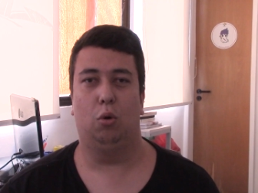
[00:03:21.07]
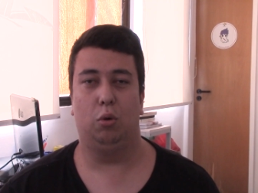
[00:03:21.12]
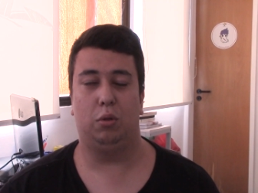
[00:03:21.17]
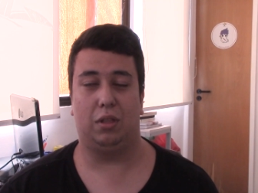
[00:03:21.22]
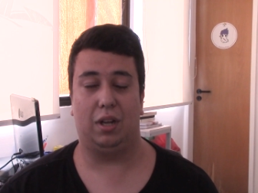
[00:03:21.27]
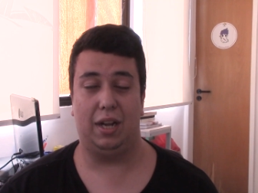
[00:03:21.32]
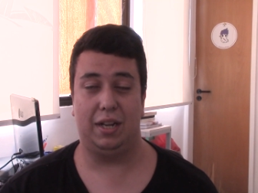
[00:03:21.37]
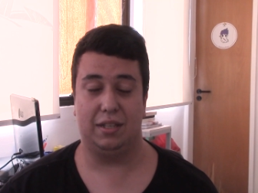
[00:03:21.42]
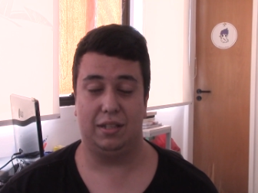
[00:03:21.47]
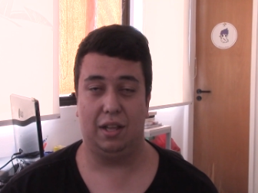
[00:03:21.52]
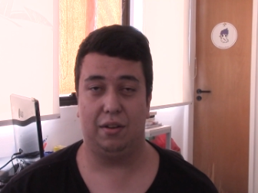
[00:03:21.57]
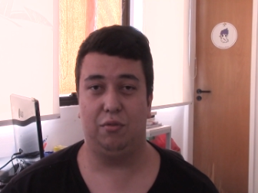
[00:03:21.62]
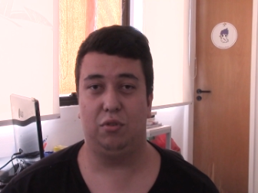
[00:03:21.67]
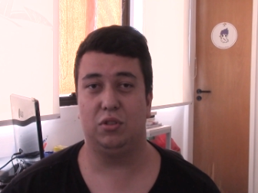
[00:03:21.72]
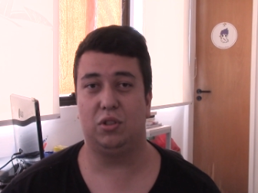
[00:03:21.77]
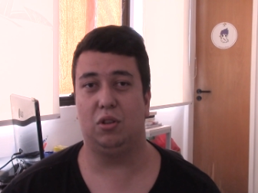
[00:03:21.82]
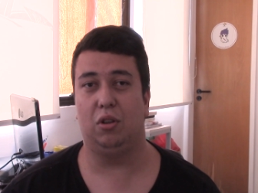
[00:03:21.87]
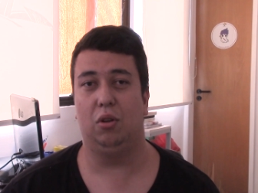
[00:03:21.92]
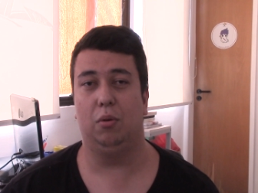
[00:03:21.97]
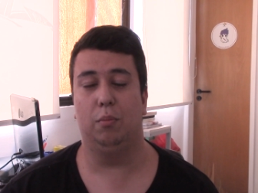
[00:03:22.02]
O 3D
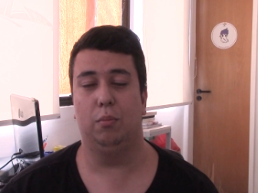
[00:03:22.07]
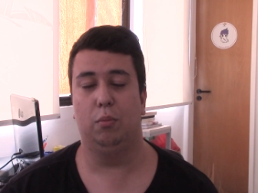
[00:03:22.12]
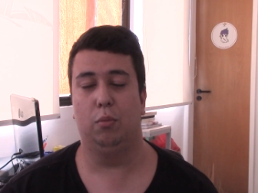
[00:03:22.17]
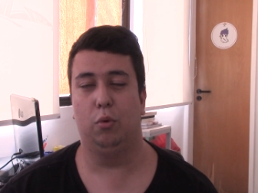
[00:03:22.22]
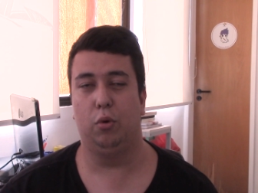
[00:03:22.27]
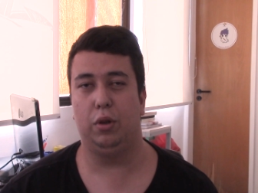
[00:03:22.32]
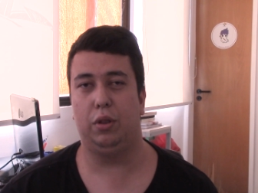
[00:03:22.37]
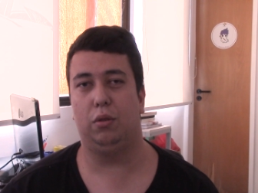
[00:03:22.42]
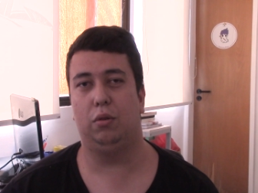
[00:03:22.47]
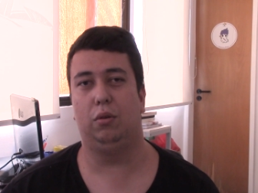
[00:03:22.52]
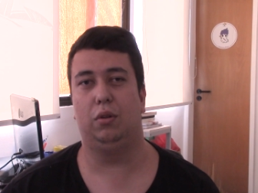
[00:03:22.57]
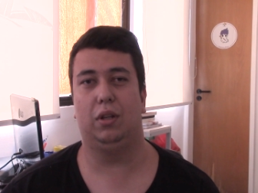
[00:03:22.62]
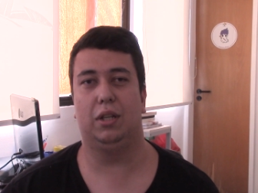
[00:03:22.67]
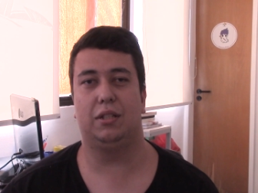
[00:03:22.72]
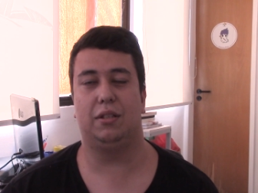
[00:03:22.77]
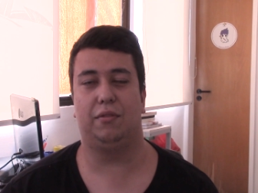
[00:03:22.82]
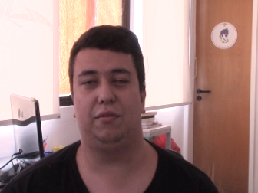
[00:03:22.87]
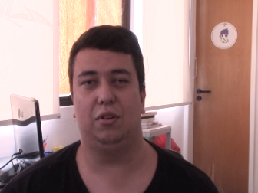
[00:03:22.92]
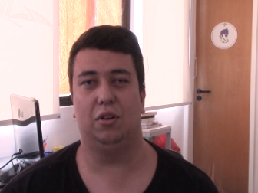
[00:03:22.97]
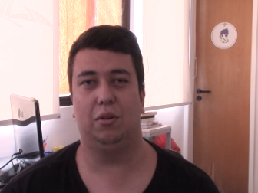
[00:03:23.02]
funcionou muito
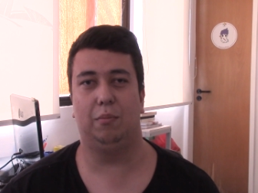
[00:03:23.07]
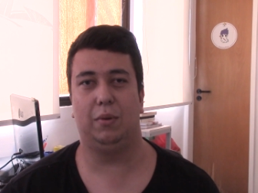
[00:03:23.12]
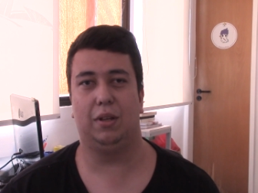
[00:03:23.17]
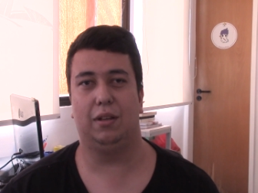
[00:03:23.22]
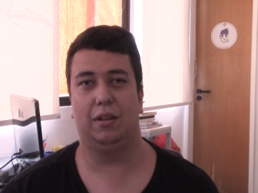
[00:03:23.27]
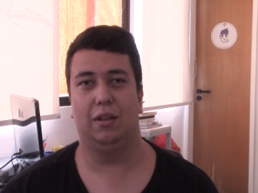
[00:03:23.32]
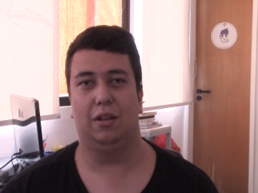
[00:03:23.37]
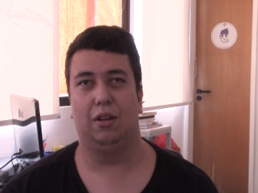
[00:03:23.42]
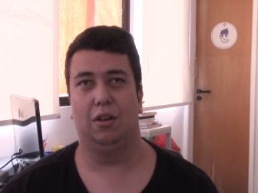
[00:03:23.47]
nesse filme.